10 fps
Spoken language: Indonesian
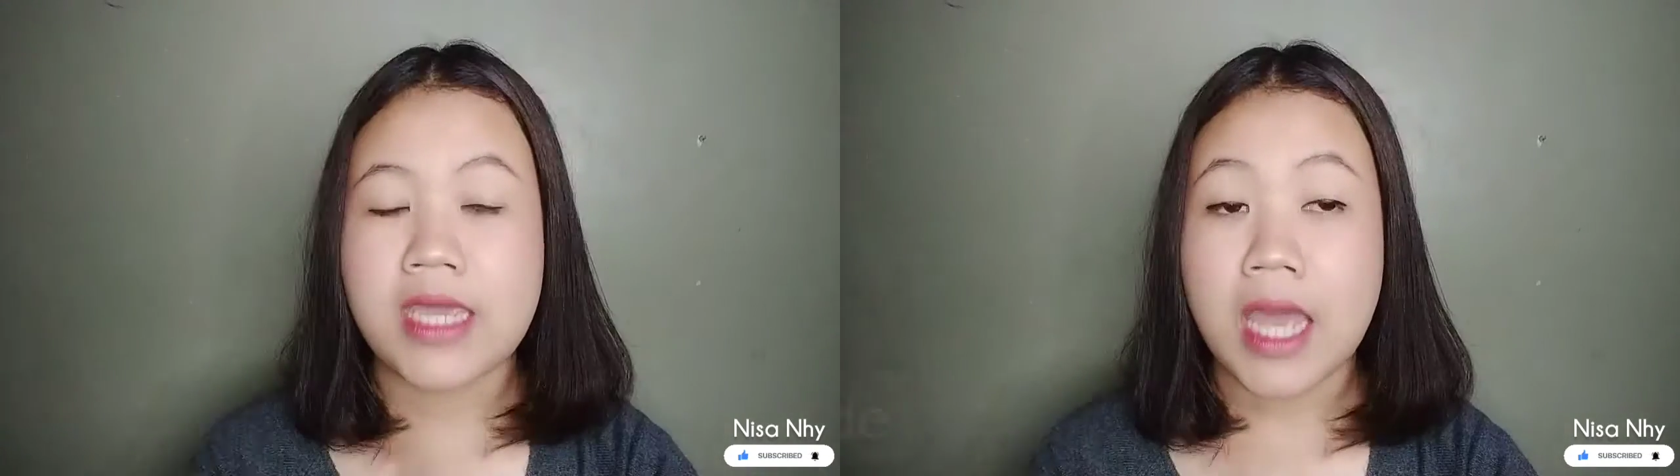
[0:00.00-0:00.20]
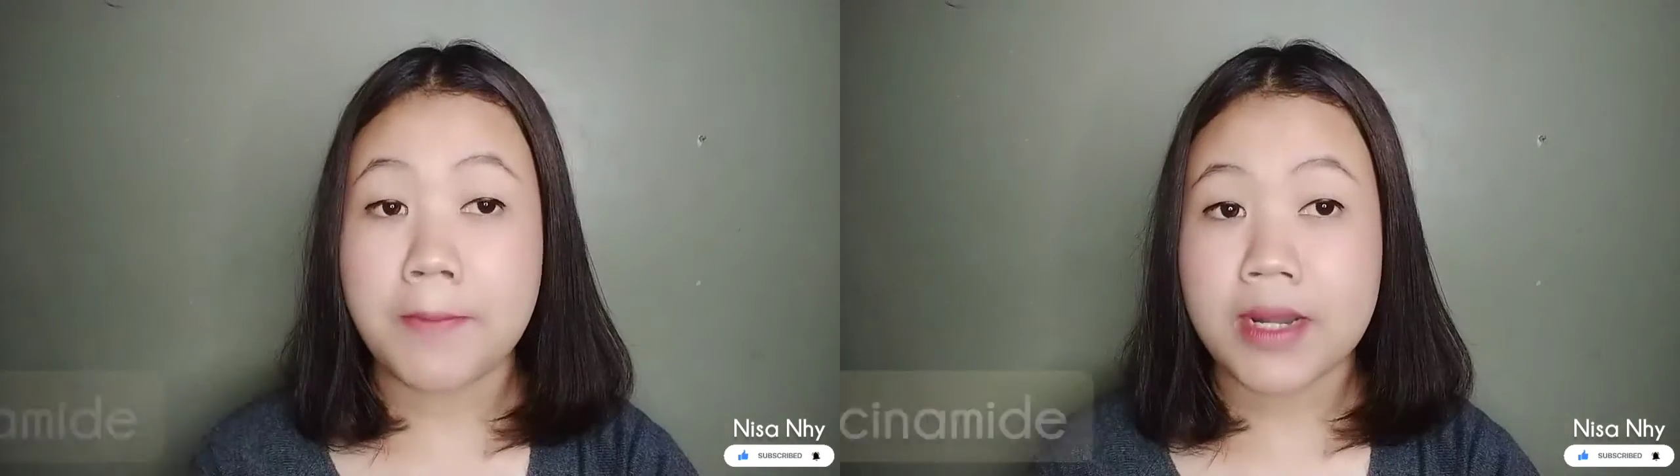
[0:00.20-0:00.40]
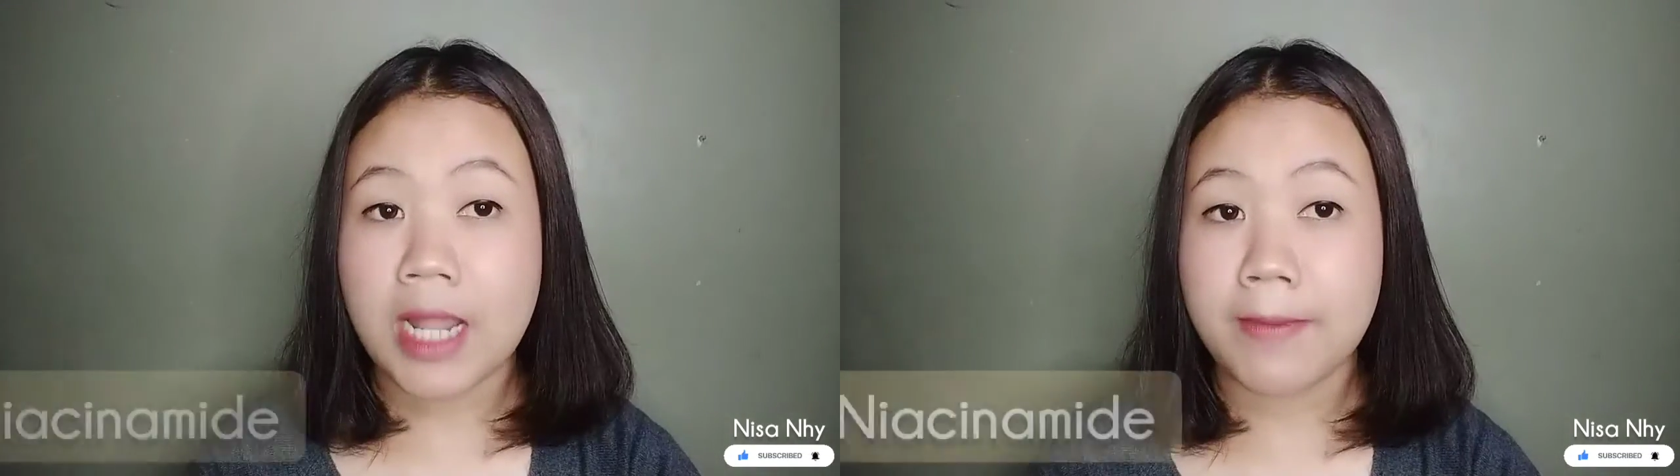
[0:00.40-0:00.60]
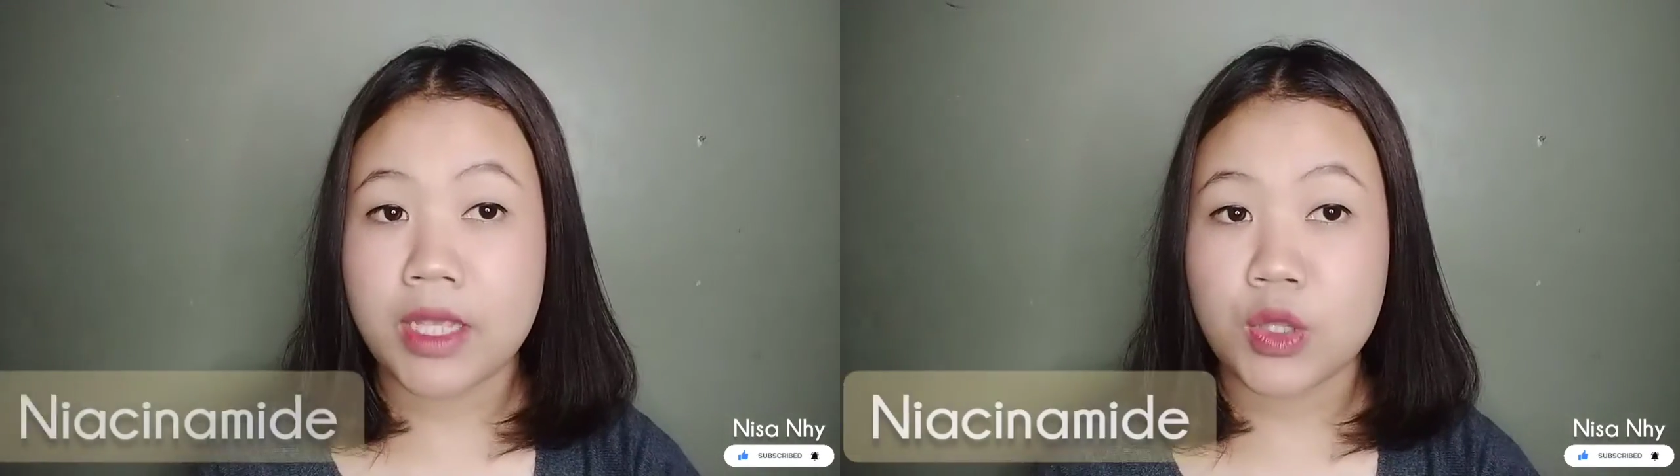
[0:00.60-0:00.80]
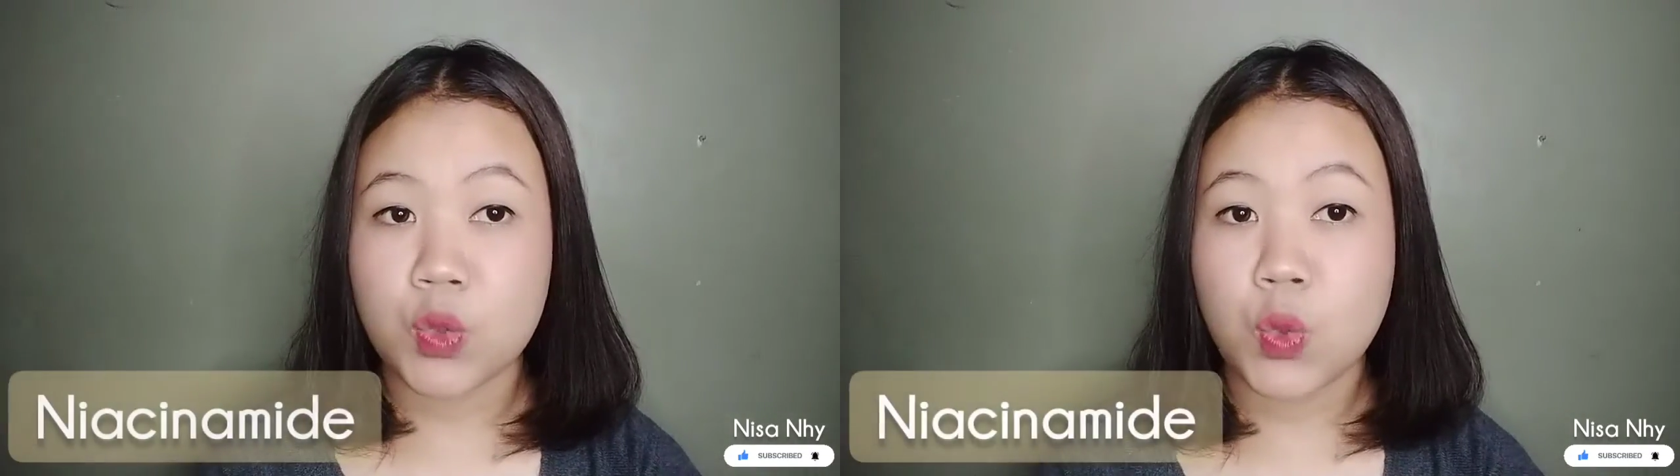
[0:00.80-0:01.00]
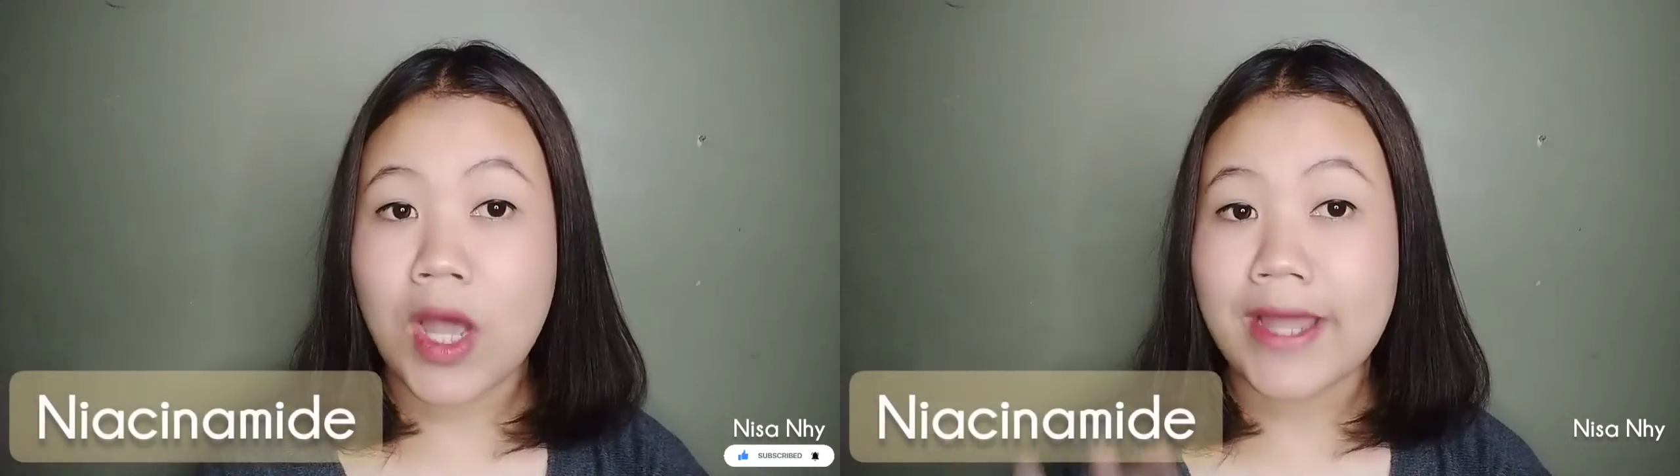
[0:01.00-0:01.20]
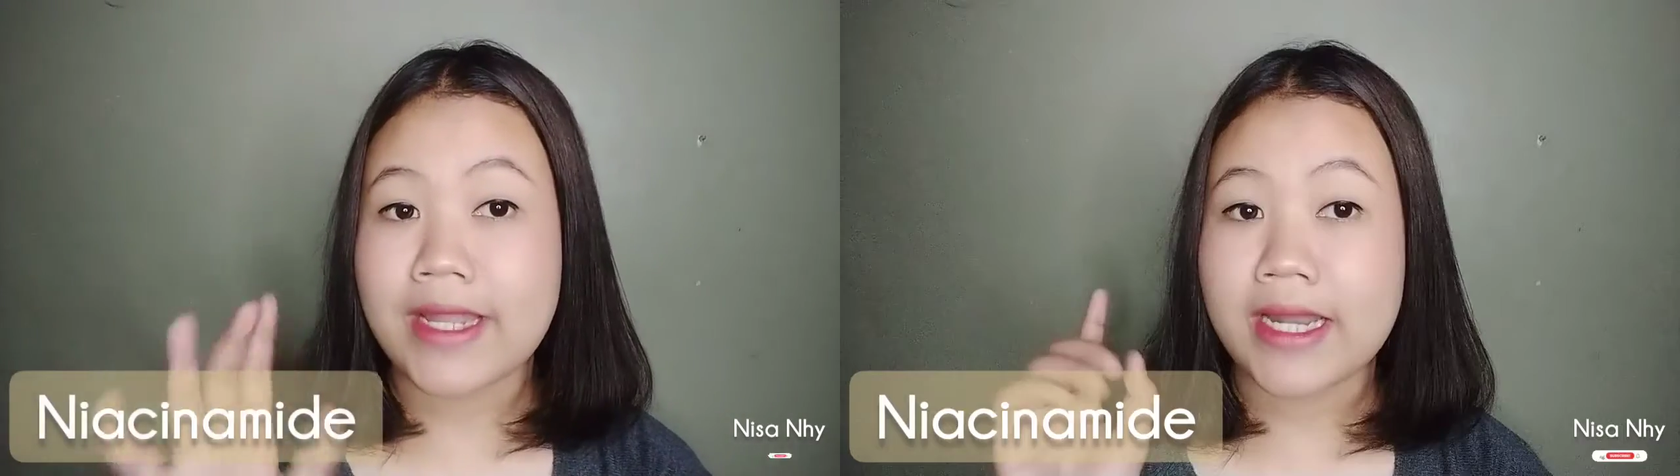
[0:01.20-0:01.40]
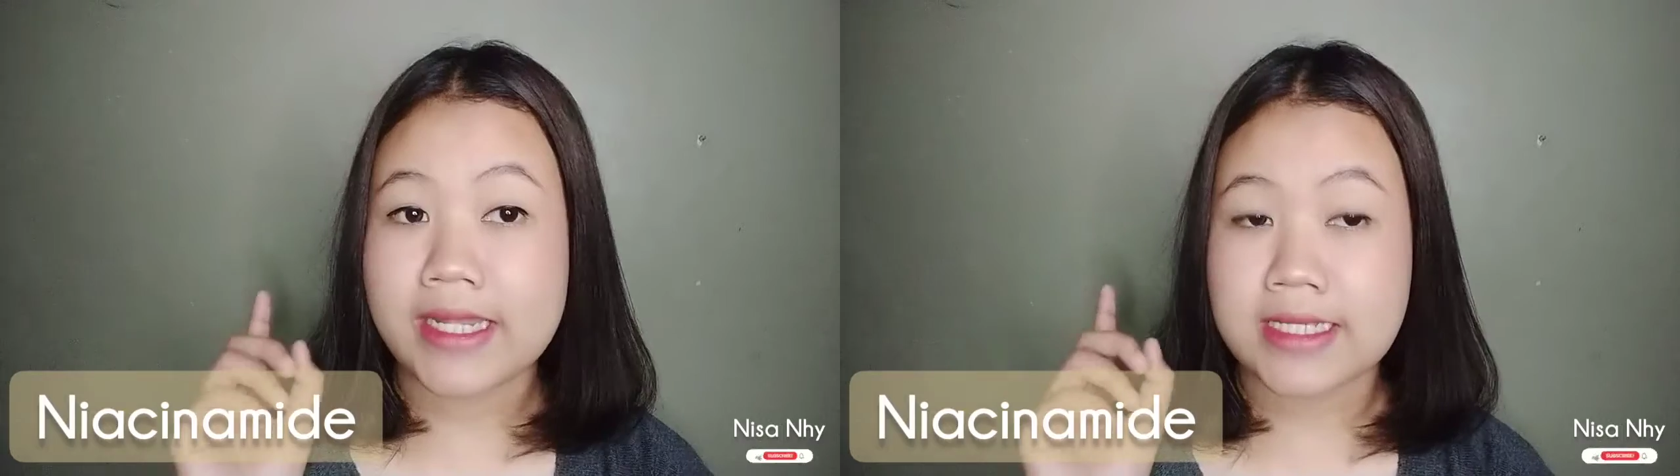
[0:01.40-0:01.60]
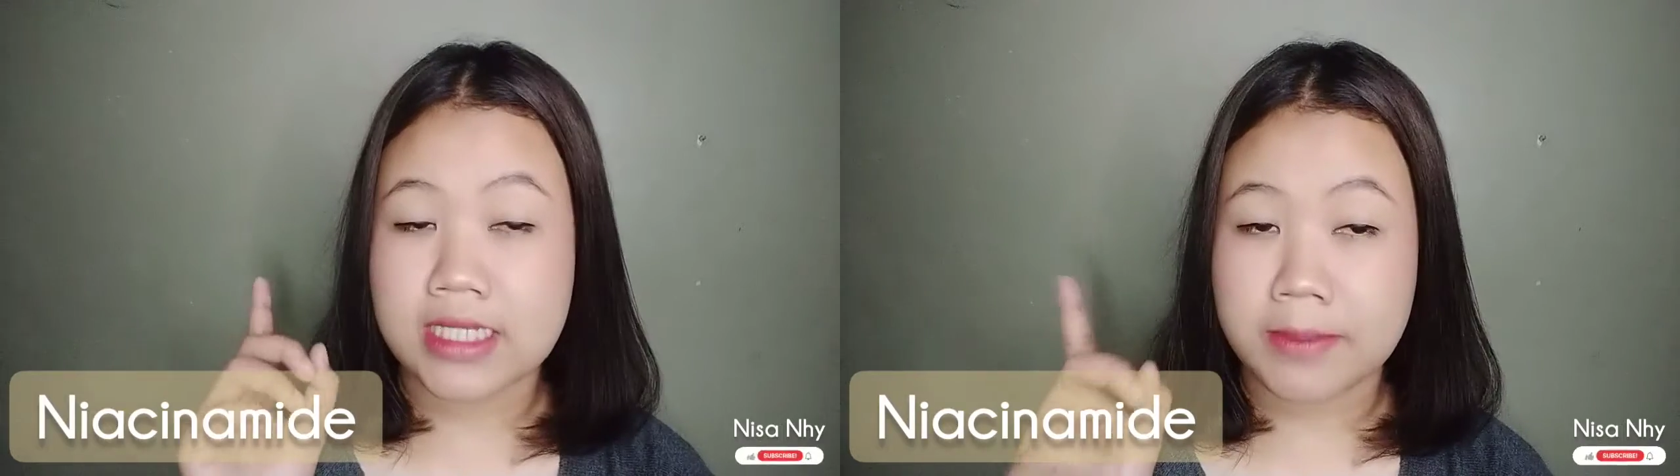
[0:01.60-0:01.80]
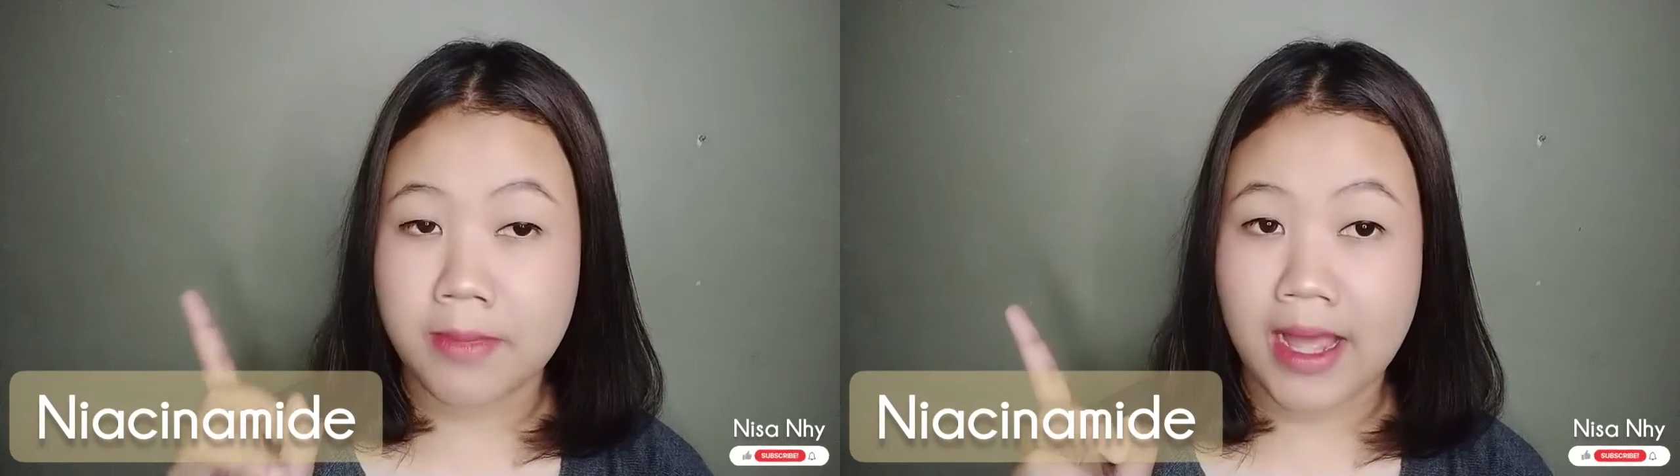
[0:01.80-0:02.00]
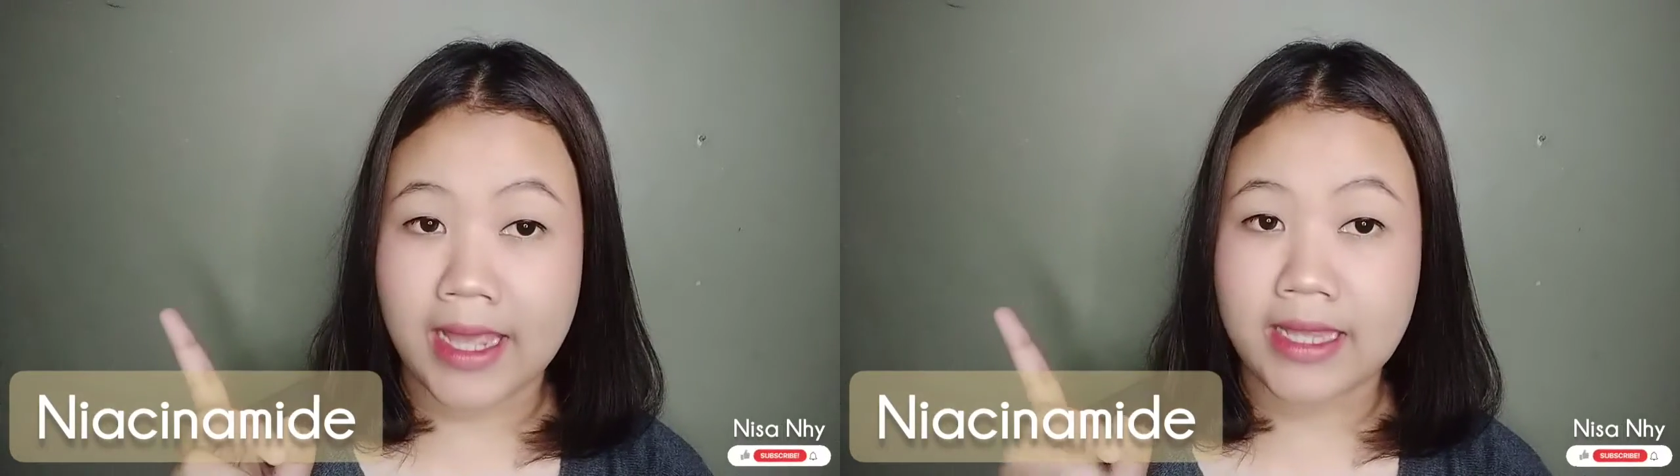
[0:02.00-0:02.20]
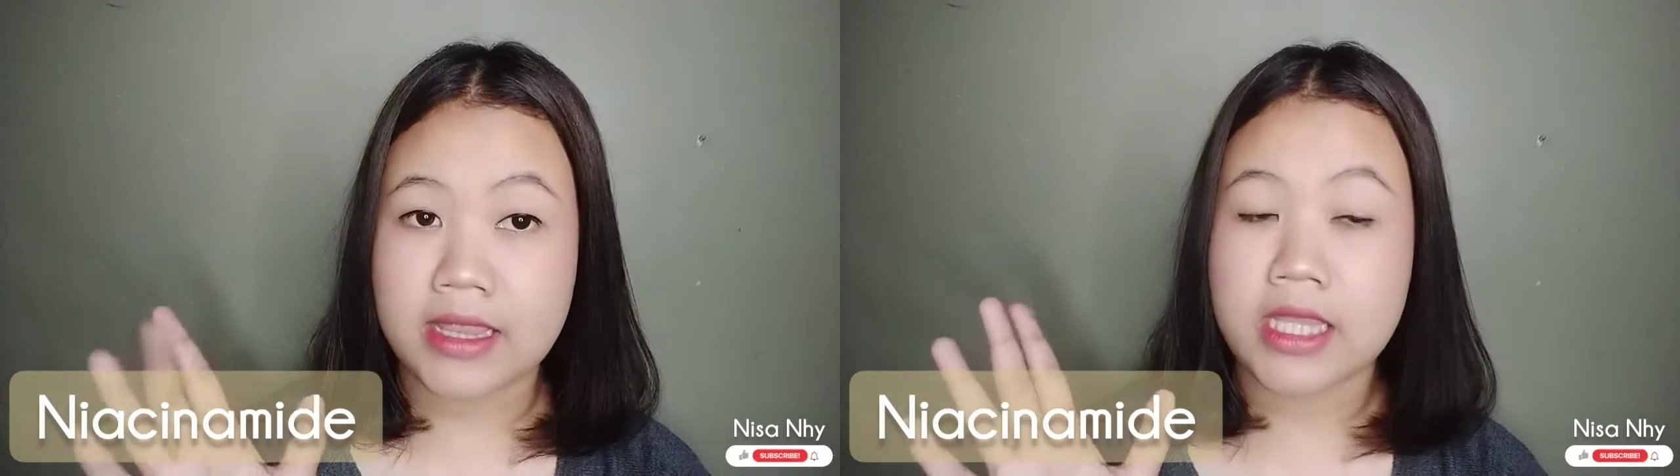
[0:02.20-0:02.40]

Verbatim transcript: Yang pertama itu ada niacinamide.